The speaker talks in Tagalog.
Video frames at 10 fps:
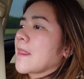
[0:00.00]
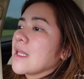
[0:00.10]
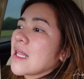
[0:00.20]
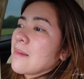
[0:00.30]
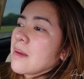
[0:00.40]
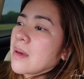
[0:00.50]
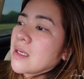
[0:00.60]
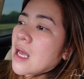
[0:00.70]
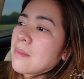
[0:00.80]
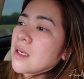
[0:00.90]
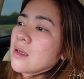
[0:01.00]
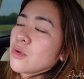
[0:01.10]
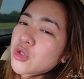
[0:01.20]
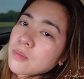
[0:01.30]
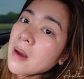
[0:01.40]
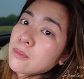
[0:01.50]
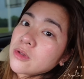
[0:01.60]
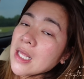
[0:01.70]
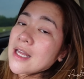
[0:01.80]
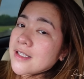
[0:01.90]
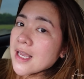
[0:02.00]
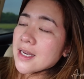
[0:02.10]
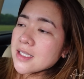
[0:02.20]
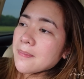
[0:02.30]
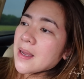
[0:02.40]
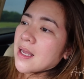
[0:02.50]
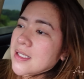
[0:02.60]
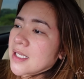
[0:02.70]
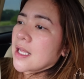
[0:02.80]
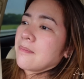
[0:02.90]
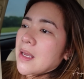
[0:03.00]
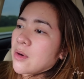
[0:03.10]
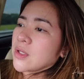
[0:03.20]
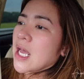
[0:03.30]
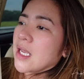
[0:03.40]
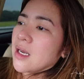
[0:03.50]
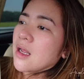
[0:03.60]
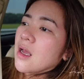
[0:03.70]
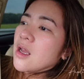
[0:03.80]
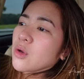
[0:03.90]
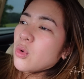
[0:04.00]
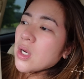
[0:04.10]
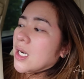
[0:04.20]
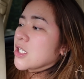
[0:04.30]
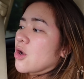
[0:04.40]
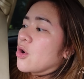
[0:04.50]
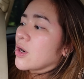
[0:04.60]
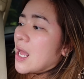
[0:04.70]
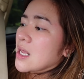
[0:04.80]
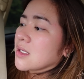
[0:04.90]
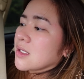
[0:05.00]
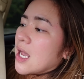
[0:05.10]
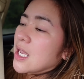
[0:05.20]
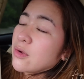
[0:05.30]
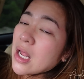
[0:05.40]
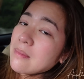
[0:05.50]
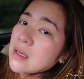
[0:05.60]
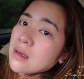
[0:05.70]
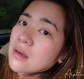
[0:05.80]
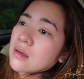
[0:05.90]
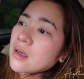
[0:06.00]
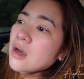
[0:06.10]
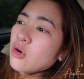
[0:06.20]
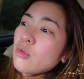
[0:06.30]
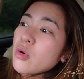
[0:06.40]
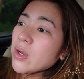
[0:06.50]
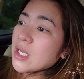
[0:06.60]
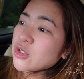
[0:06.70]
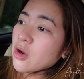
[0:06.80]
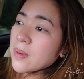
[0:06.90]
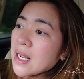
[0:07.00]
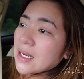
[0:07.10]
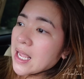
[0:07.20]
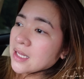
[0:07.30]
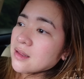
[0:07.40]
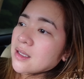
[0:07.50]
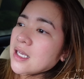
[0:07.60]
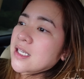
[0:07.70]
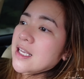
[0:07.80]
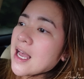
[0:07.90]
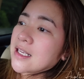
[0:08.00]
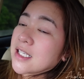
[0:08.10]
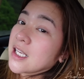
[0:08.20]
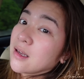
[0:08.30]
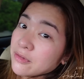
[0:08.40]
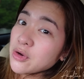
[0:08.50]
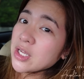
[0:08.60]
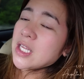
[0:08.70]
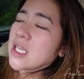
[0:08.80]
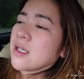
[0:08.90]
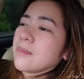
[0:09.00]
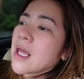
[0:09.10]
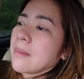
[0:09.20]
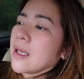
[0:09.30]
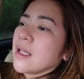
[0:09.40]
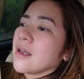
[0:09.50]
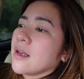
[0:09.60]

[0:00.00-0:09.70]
Ang dami man namin gusto pang puntahan sana sa Pangasinan pero dahil kulang na sa oras, ayaw namin umuwi ng sobrang late kasi nga si Silvio iniisip namin.